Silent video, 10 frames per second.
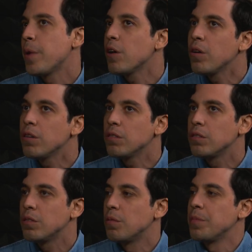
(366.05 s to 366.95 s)

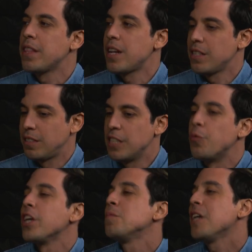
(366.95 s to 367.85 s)
Pero mientras
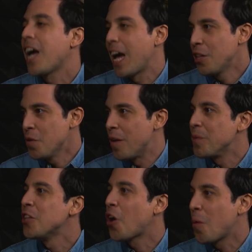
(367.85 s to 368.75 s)
les voy explicando y
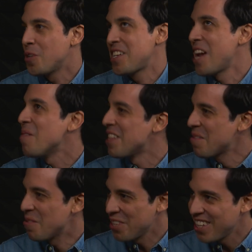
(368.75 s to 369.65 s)
van viendo cómo es
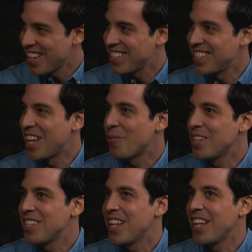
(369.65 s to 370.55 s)
realmente mi vida, se dan
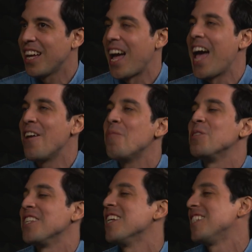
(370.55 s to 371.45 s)
cuenta de que, ah,
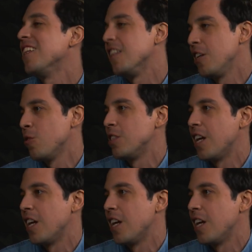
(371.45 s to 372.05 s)
no, pues tiene sentido.